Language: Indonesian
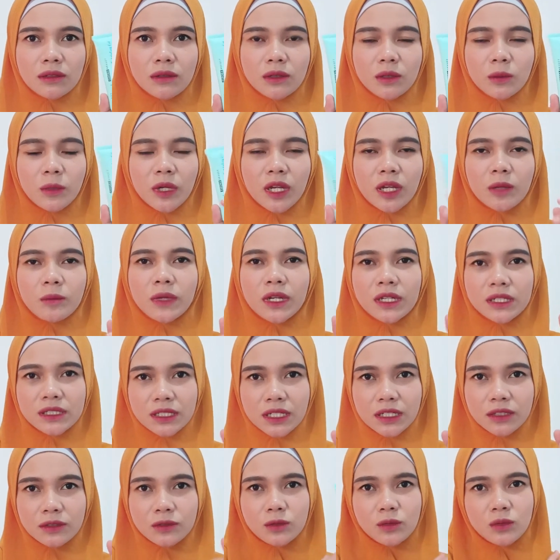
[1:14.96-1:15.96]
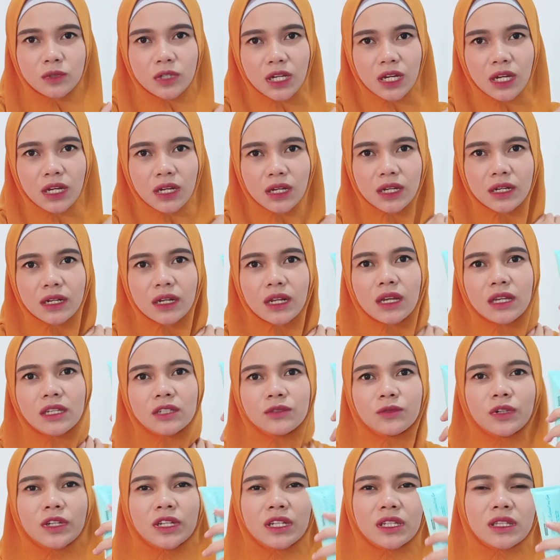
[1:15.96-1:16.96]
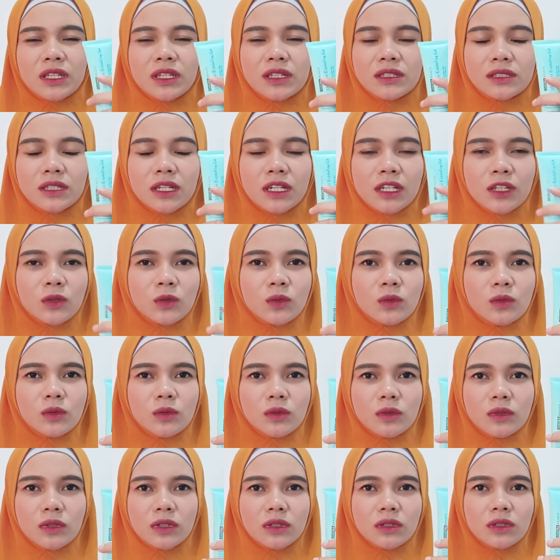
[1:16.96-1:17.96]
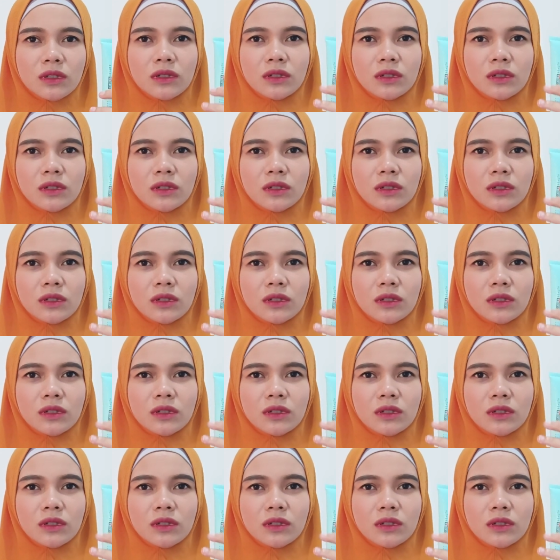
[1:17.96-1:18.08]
lumayan banyak juga karena exfoliating gel itu